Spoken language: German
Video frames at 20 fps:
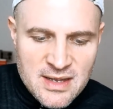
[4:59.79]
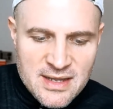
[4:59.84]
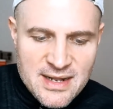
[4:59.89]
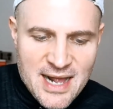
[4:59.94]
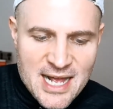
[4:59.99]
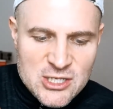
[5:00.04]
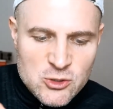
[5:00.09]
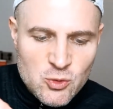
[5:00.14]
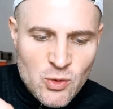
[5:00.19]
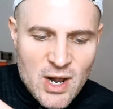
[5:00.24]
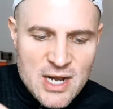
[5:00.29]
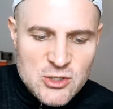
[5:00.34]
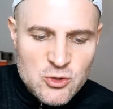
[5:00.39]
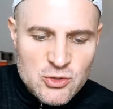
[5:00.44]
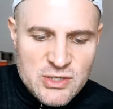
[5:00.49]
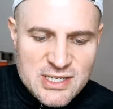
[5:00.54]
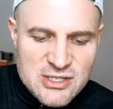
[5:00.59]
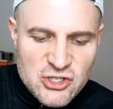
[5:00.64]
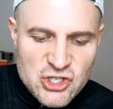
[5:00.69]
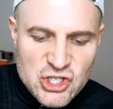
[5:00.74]
Da hast du halt so
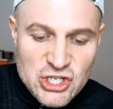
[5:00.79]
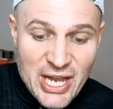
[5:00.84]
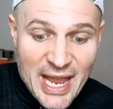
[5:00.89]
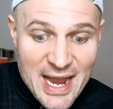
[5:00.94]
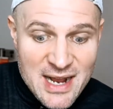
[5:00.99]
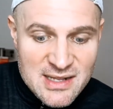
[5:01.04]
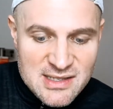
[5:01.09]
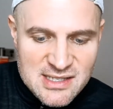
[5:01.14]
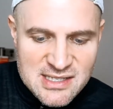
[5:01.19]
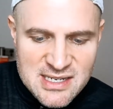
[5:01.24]
diesen strengen